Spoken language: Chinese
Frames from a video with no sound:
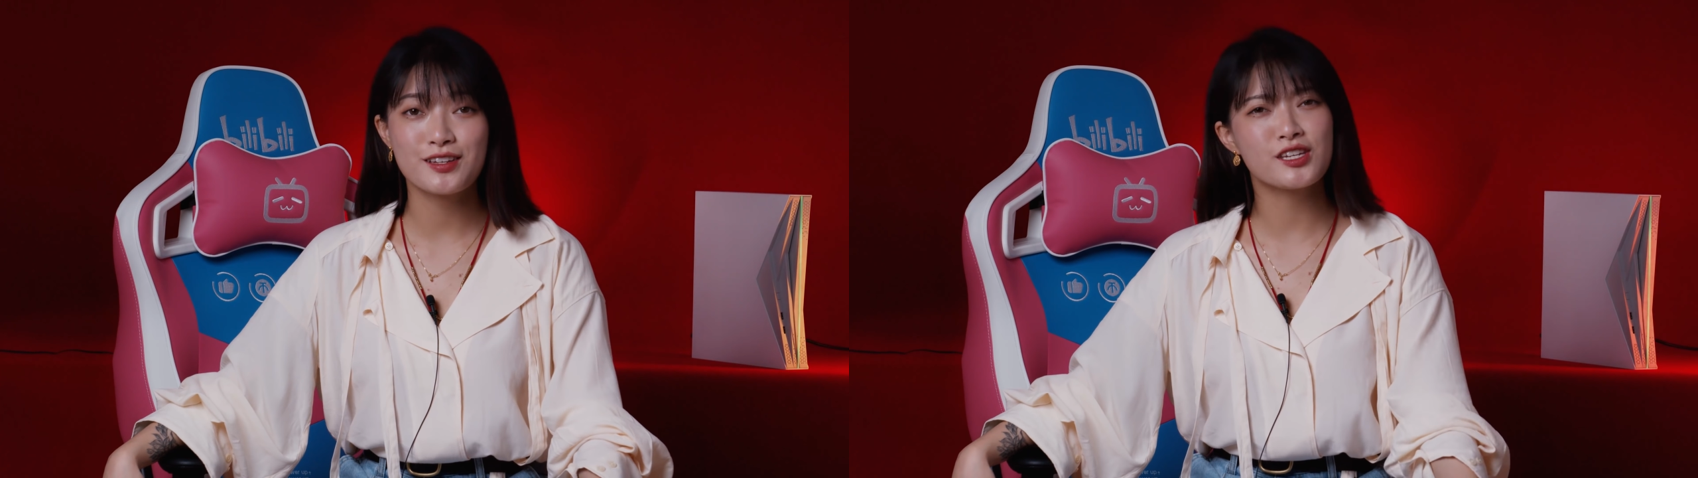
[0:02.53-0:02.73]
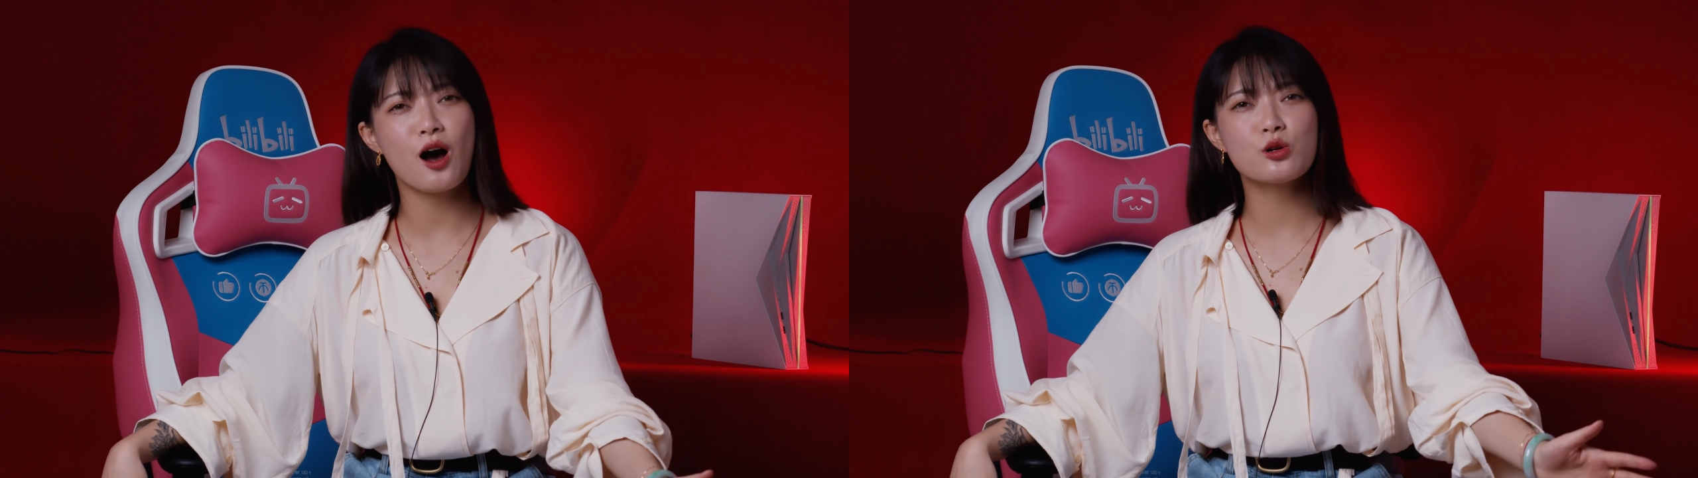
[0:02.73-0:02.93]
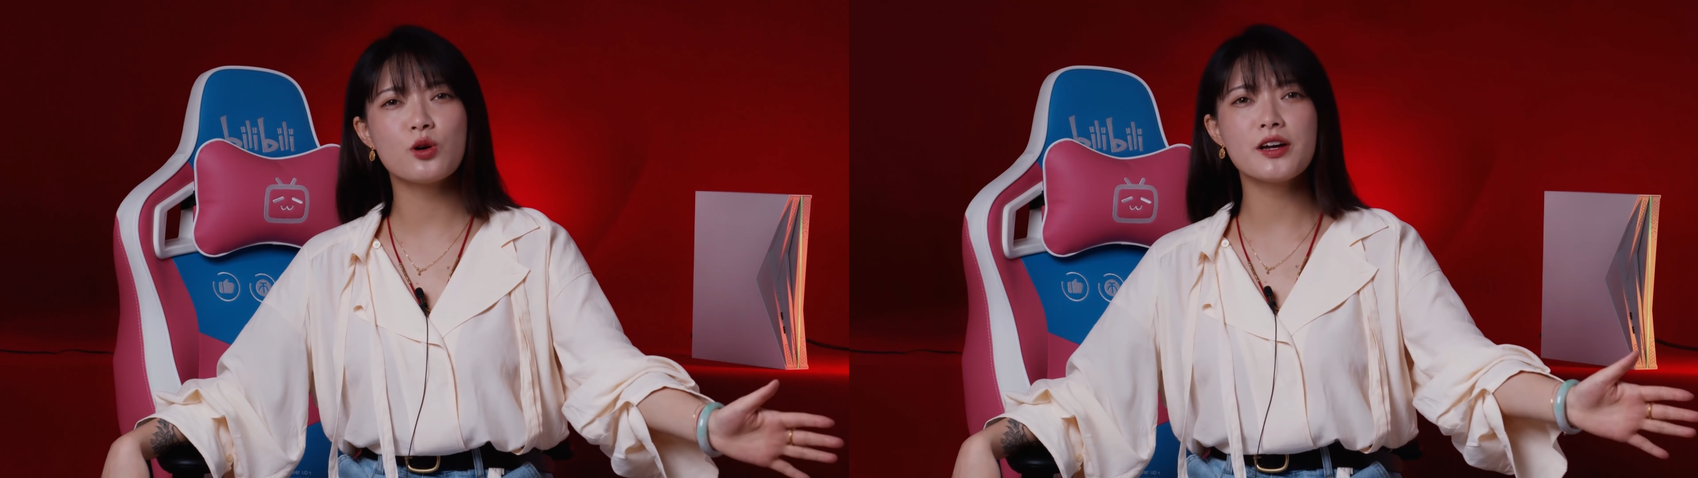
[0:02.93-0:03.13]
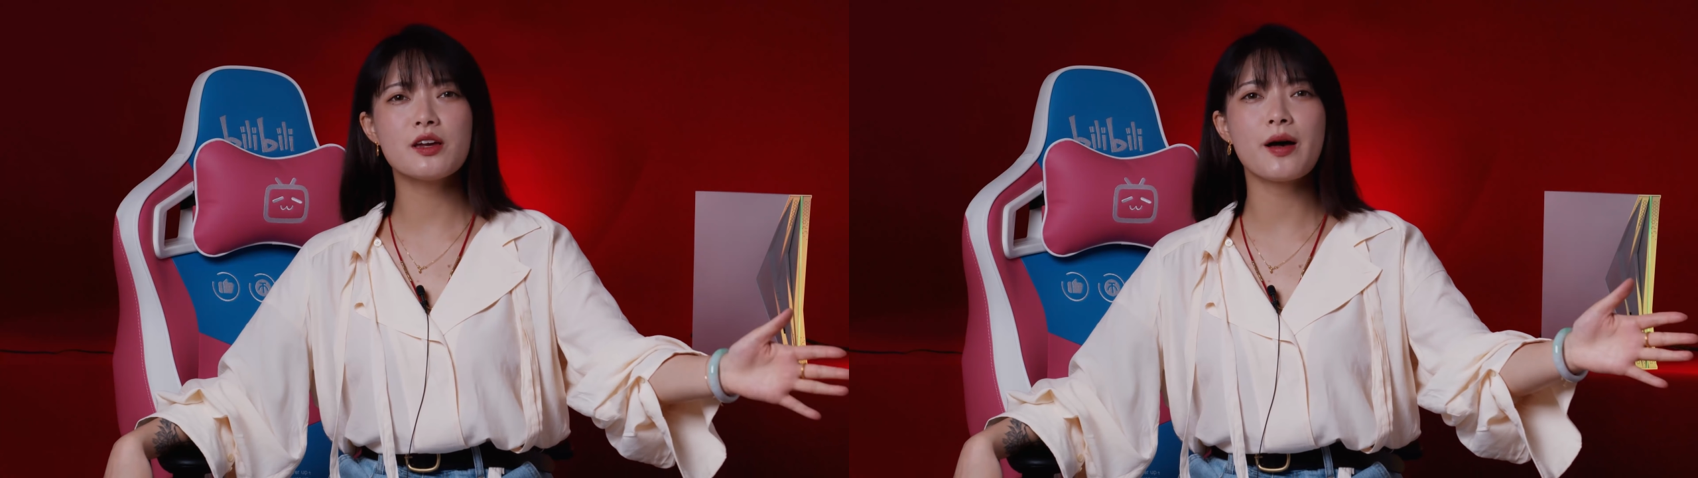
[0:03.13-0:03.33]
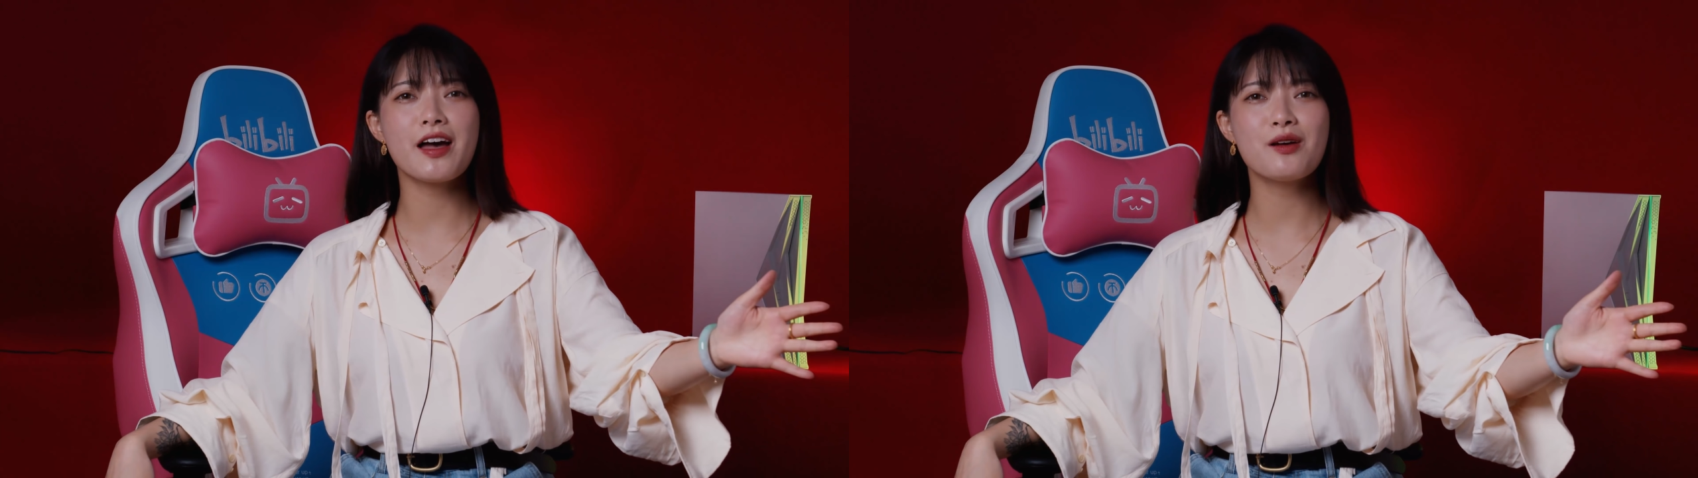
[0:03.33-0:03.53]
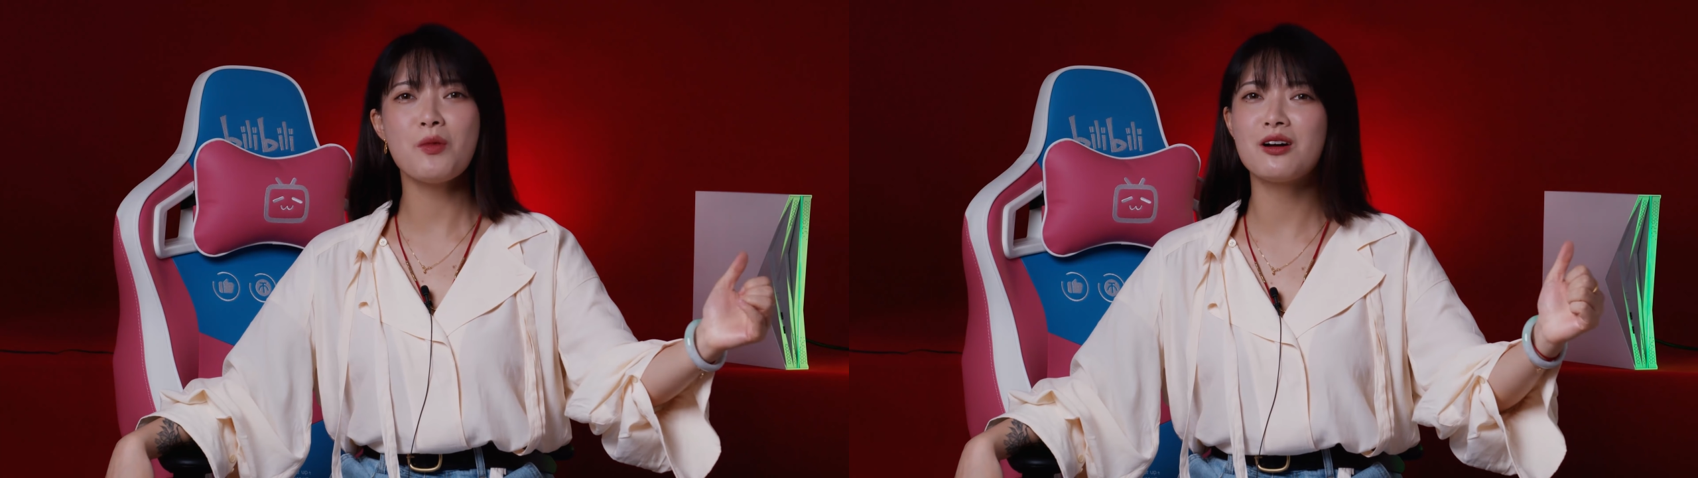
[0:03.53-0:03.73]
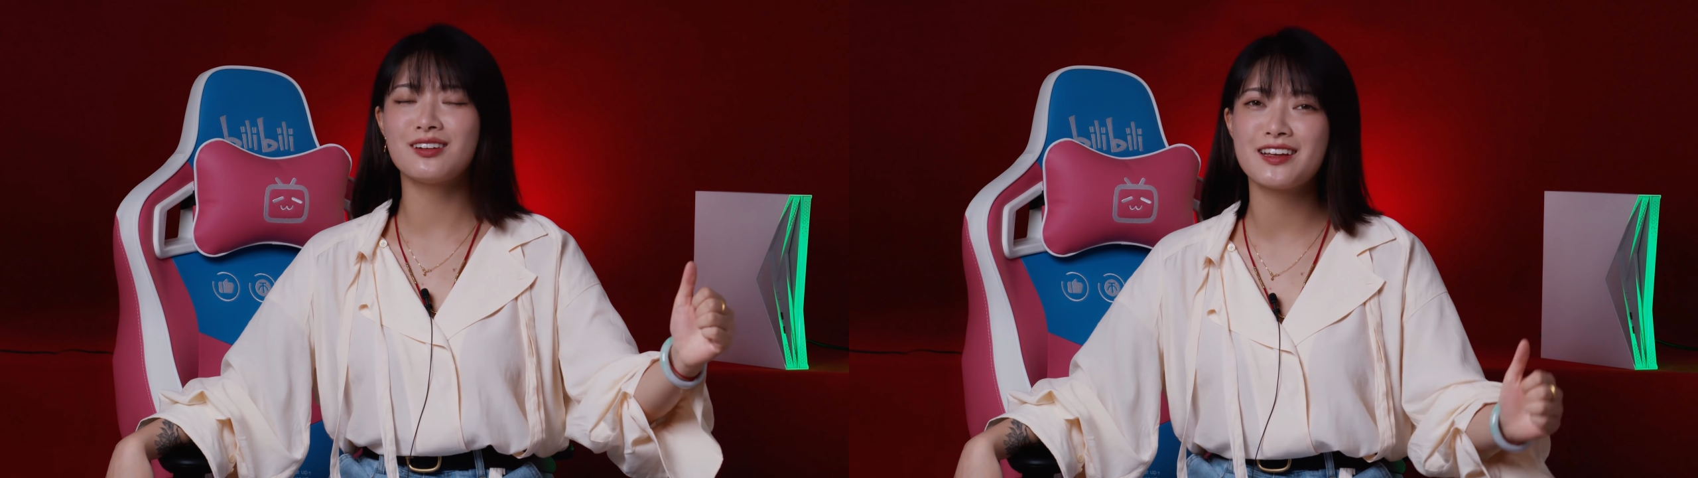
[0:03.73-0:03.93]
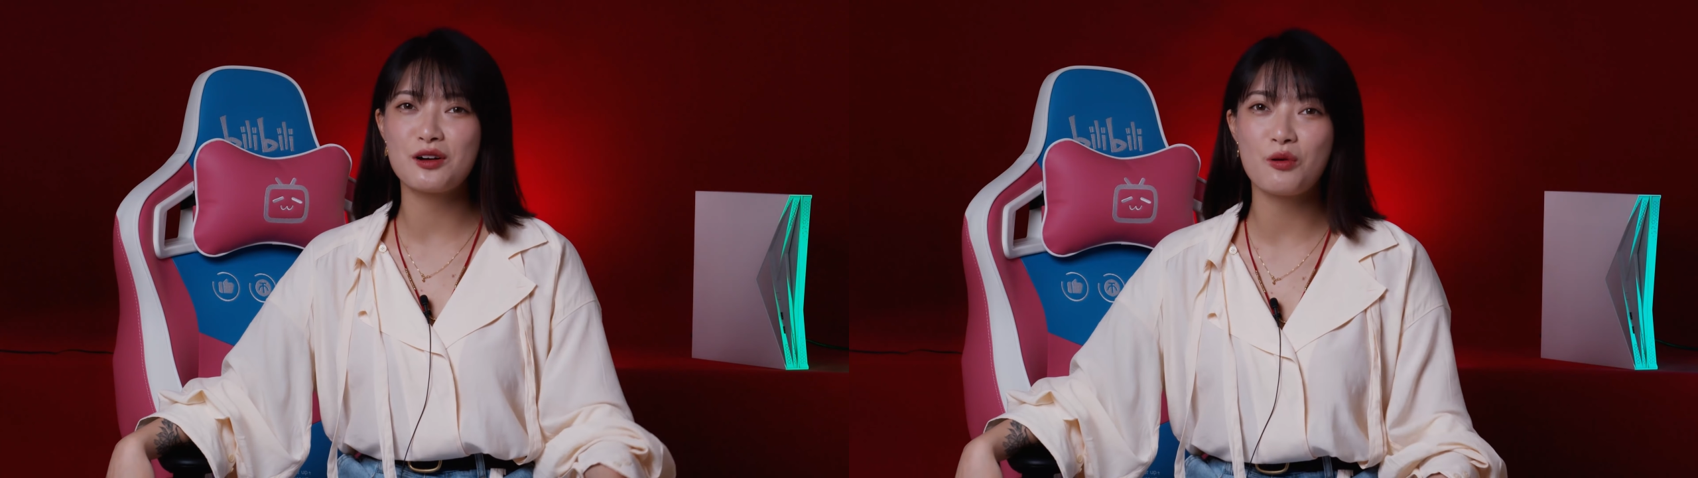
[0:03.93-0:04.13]
小酌一杯
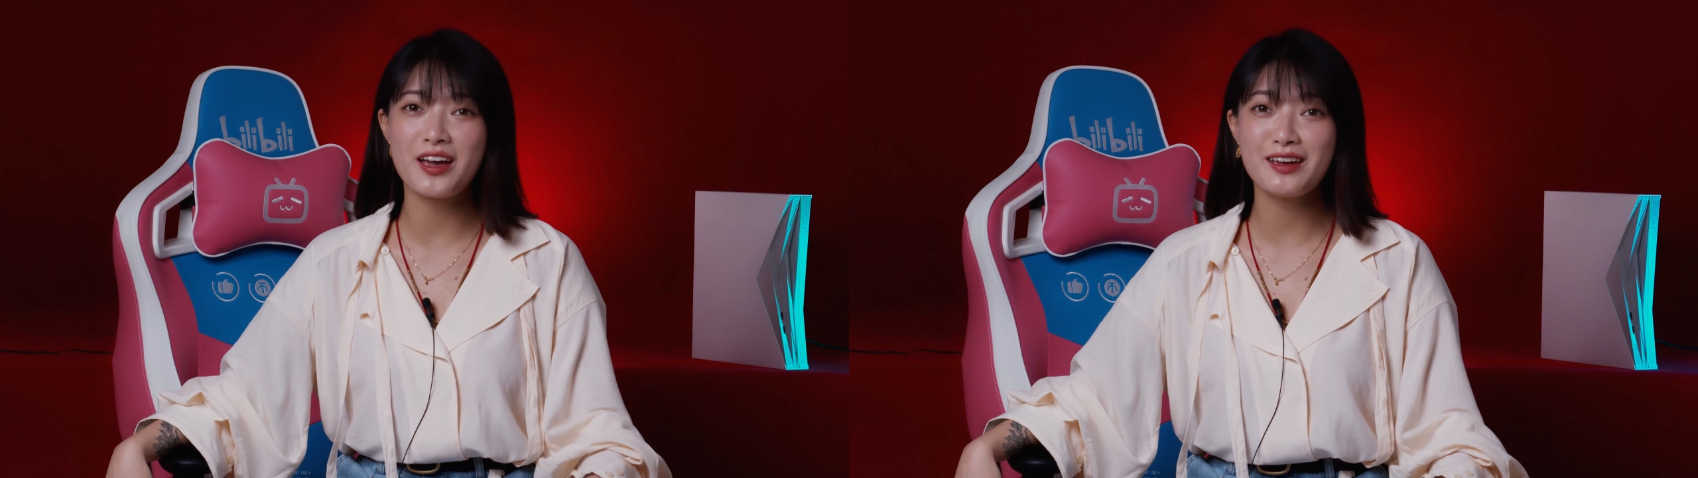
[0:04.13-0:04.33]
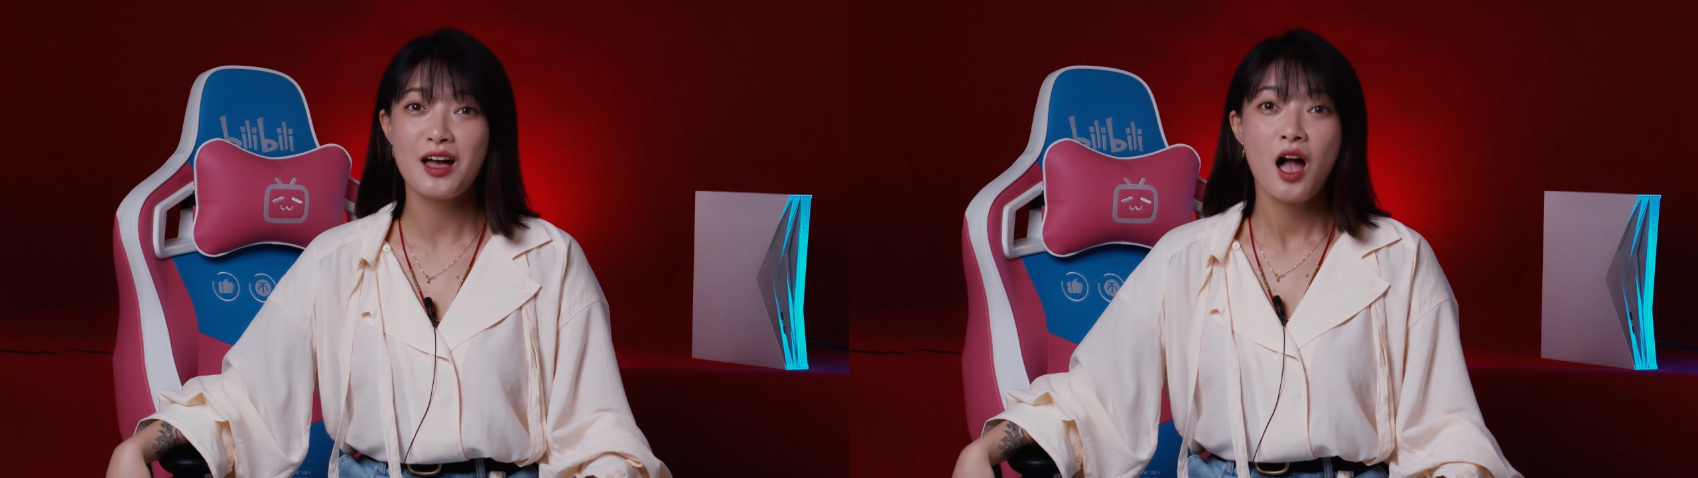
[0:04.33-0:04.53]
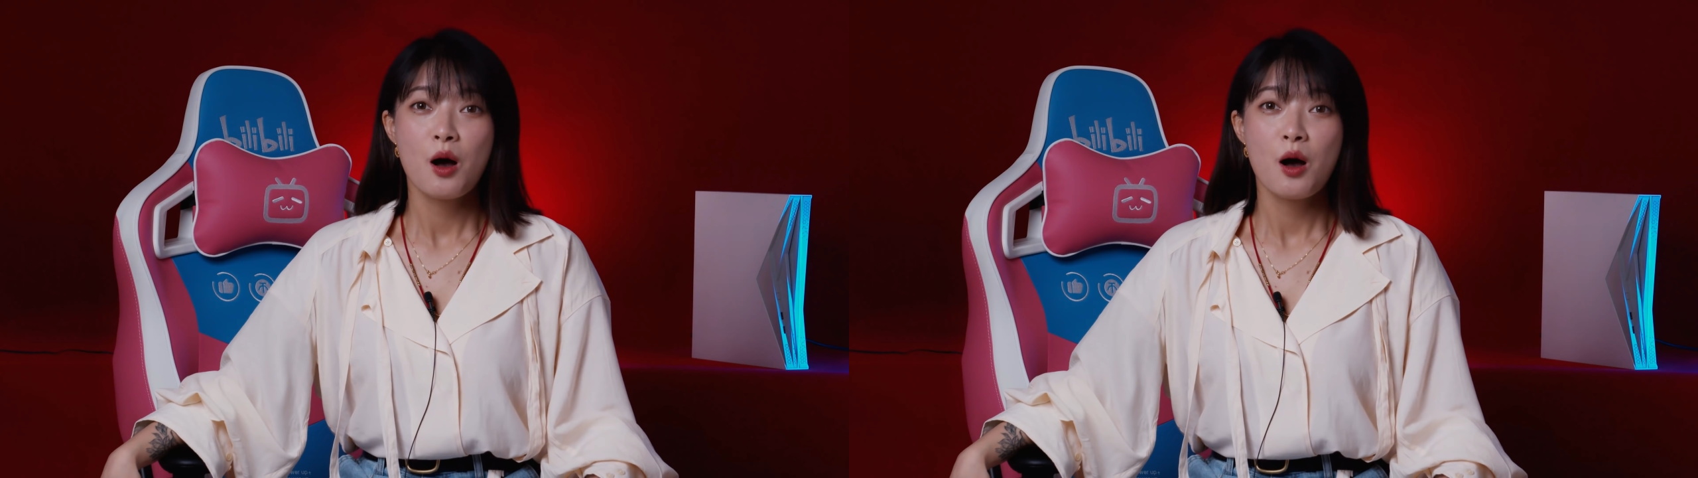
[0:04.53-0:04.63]
梦里回。